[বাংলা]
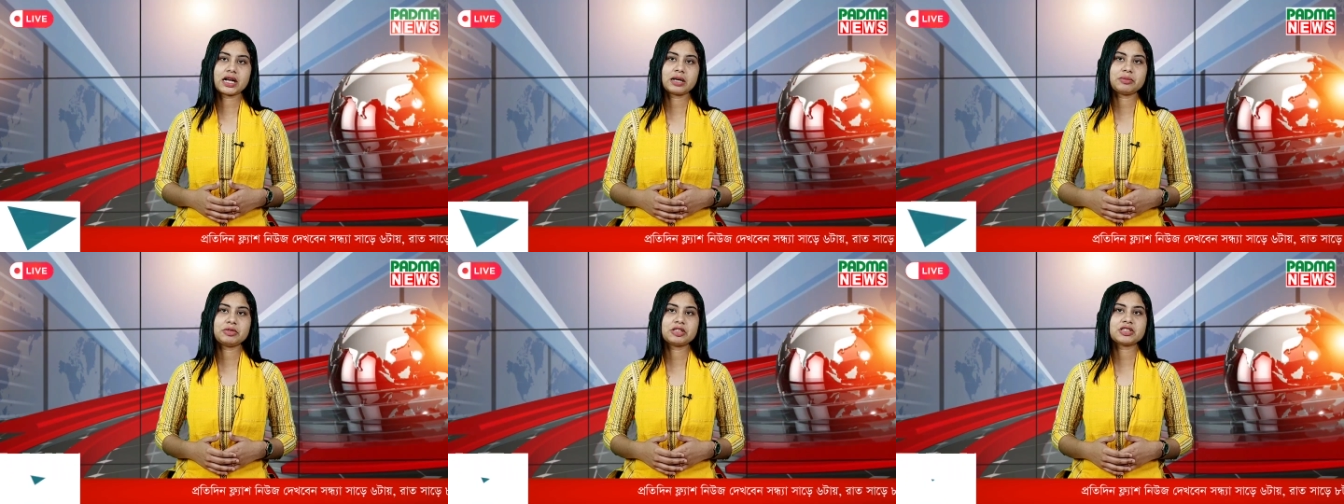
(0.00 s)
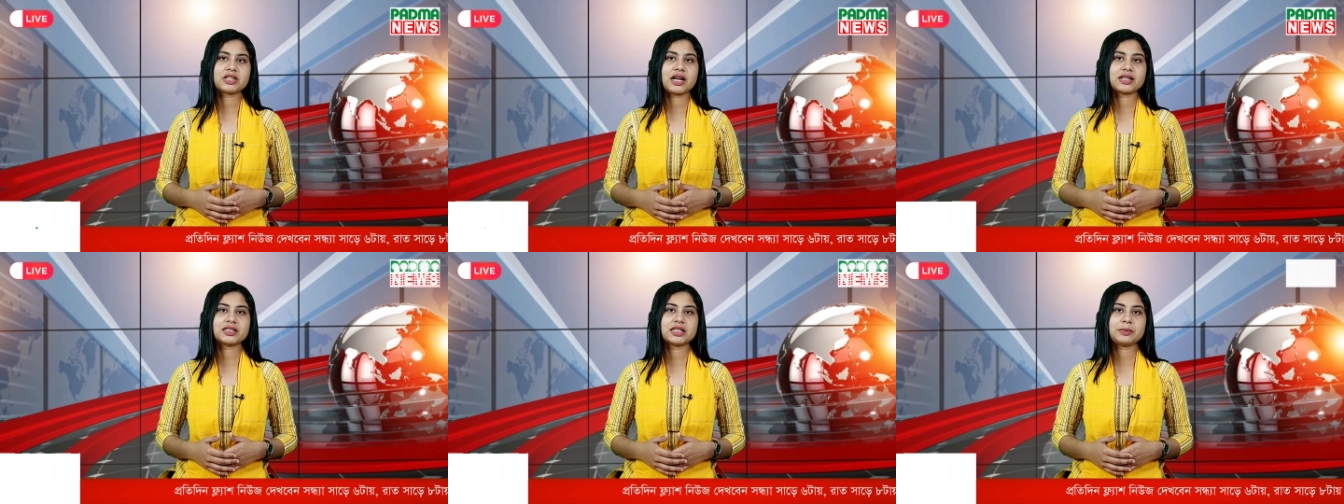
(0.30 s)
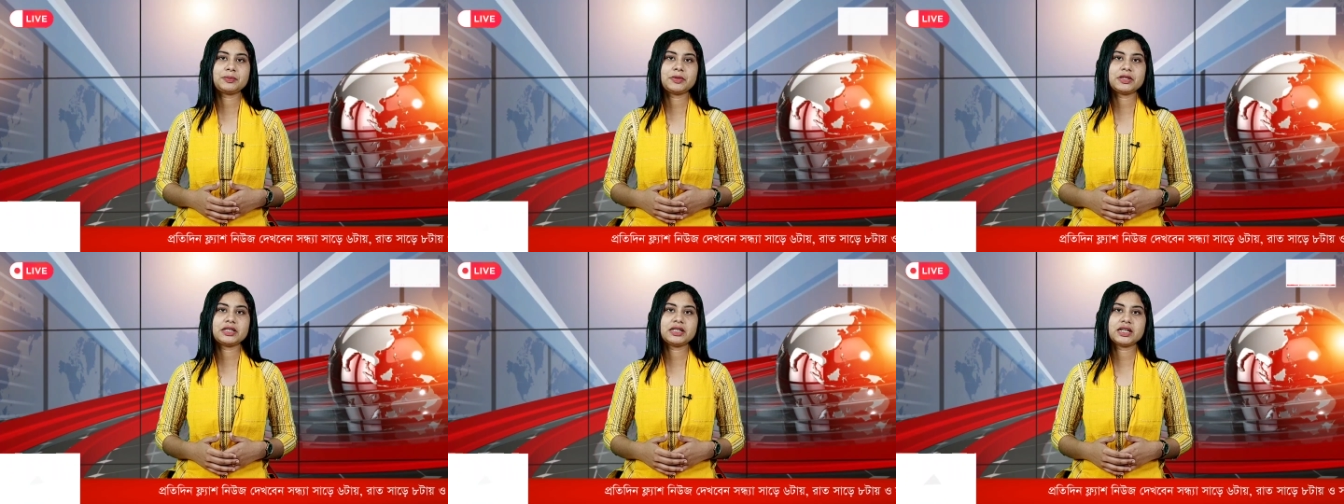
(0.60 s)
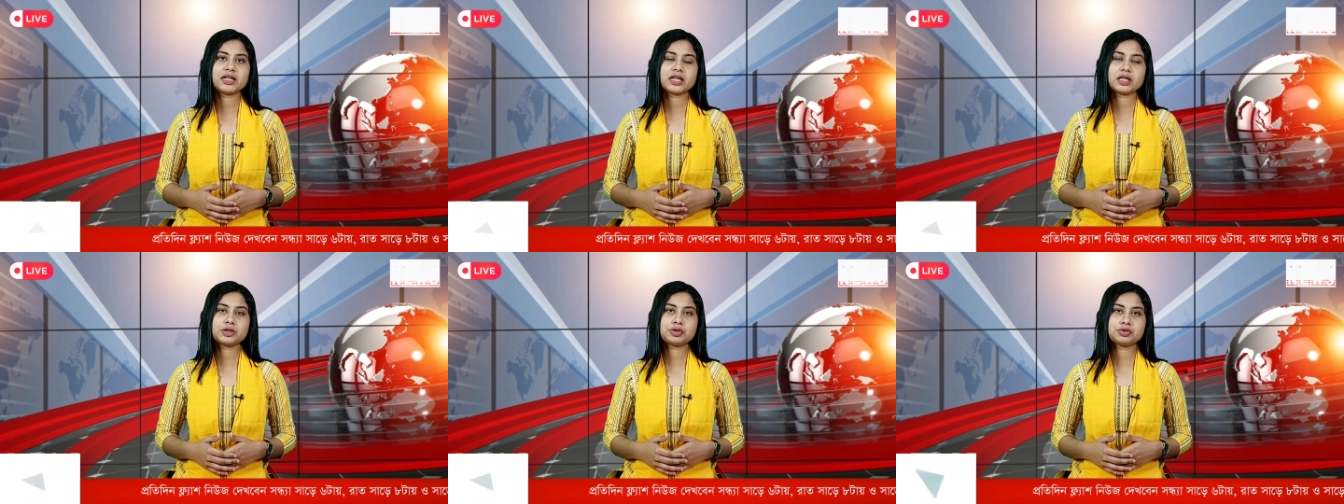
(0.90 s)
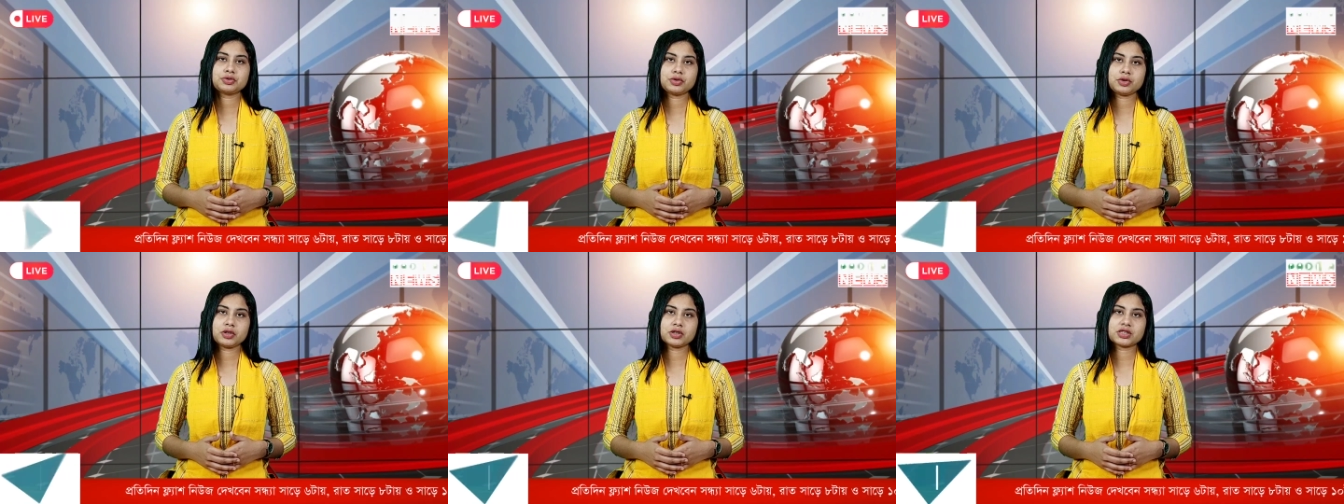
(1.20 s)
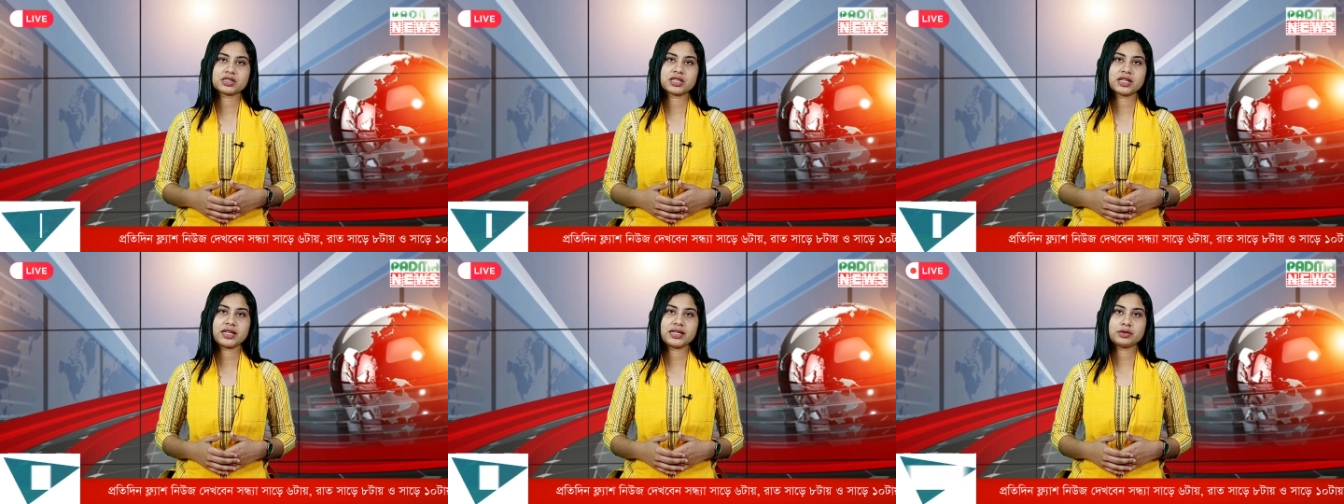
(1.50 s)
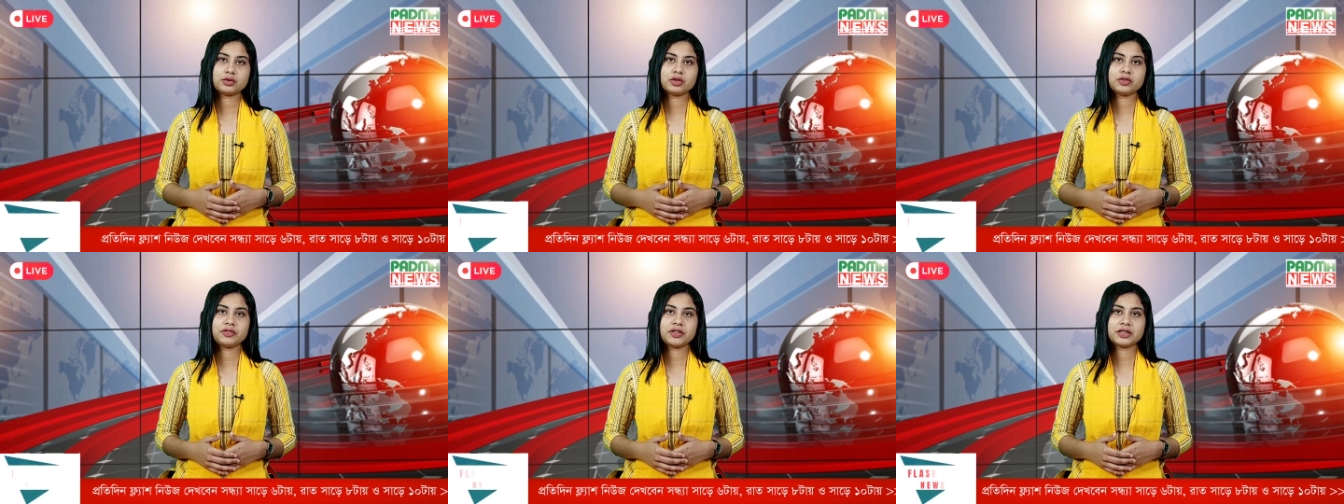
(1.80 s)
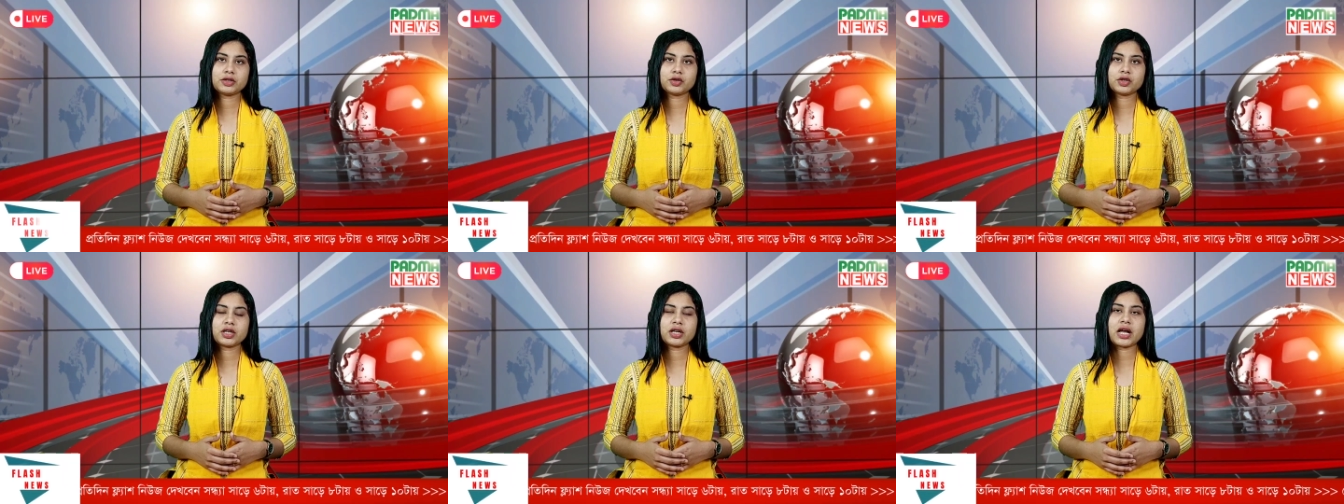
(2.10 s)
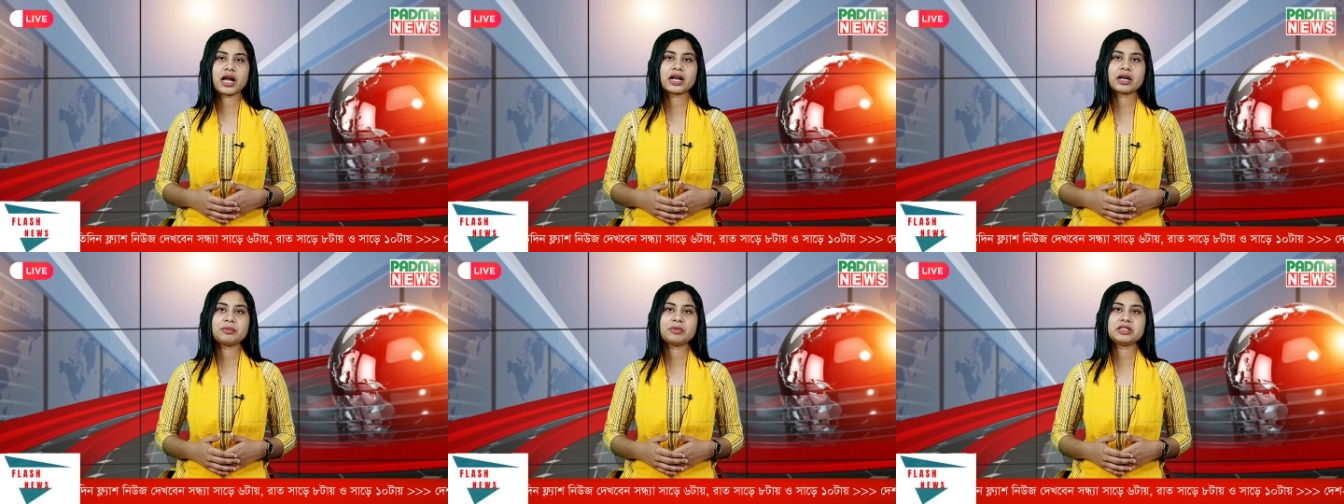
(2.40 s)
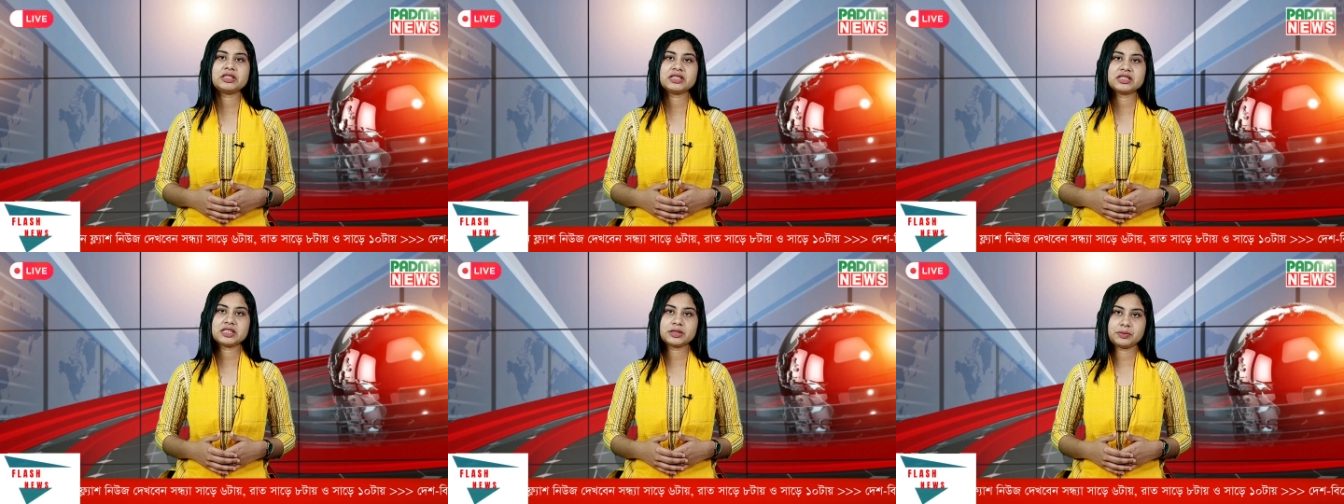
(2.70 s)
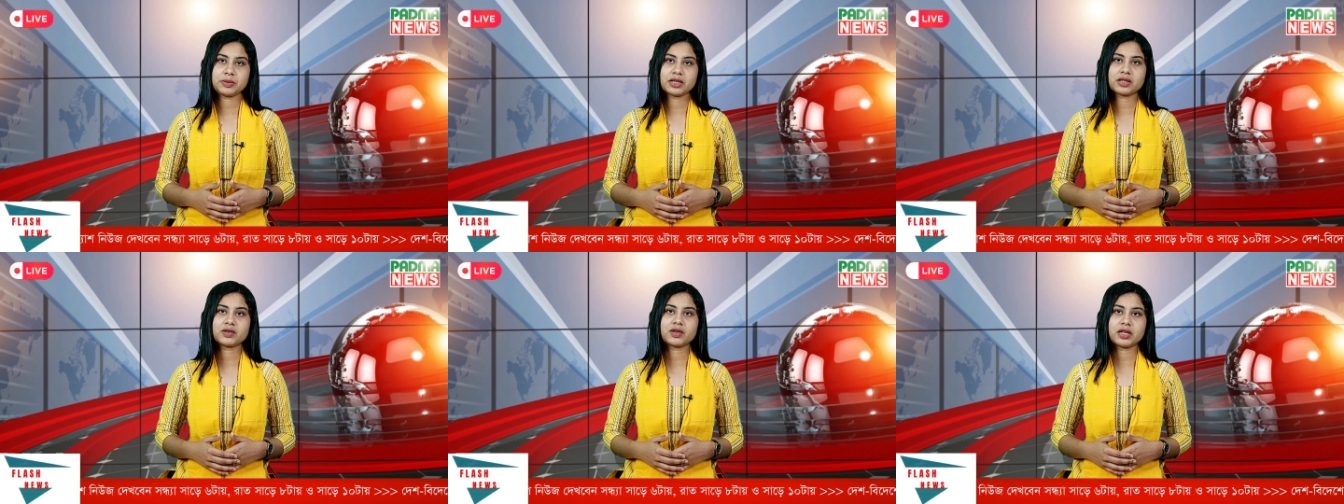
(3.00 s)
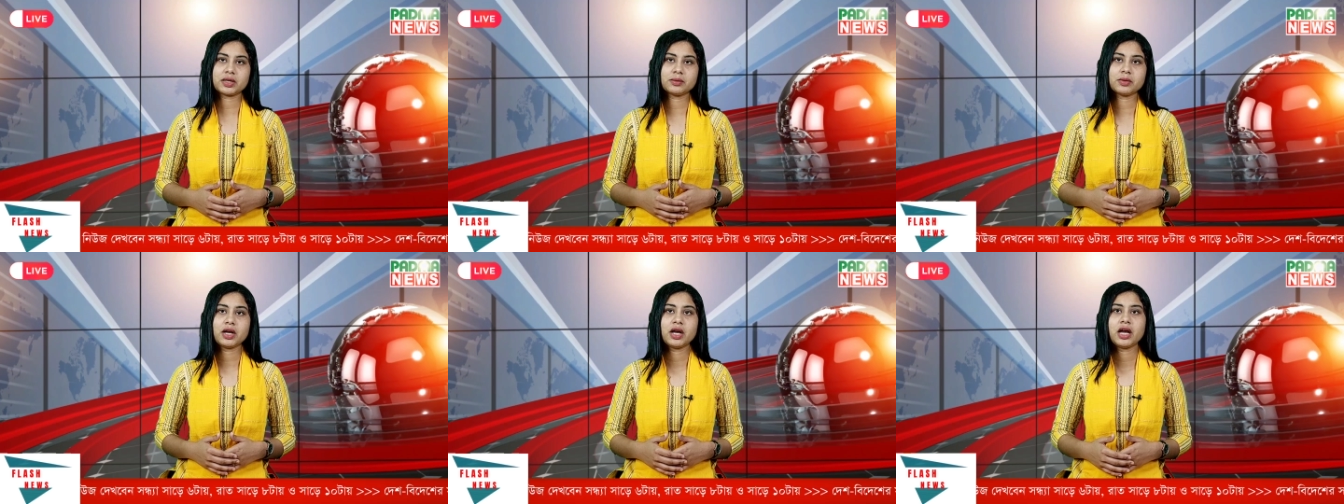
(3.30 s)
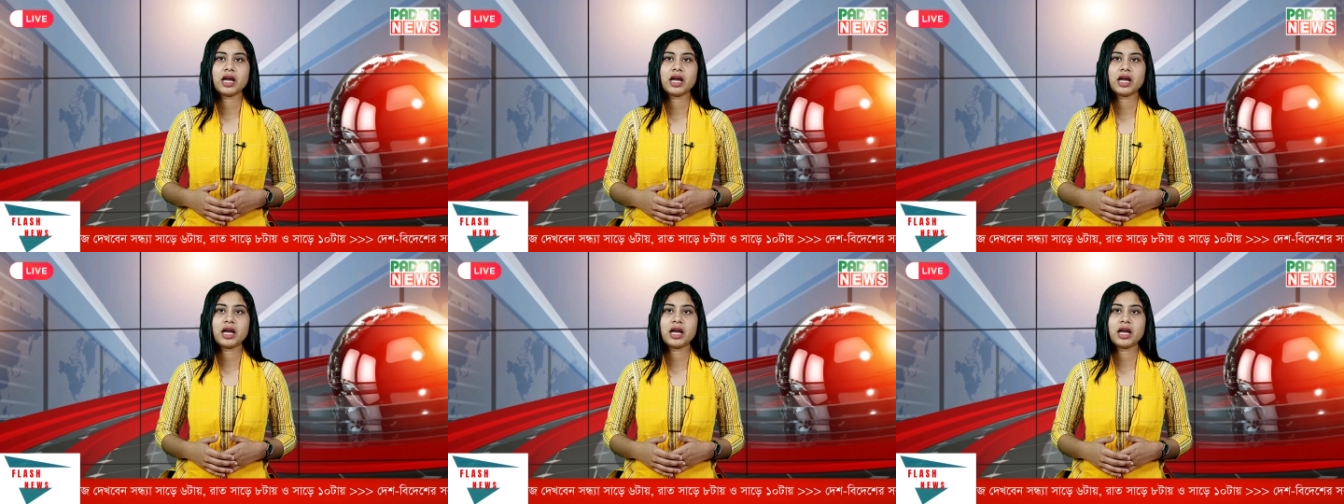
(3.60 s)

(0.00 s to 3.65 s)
আগামী সাত এপ্রিল থেকে শুরু হচ্ছে ঈদ উল ফিতরের আগামী টিকিট বিক্রি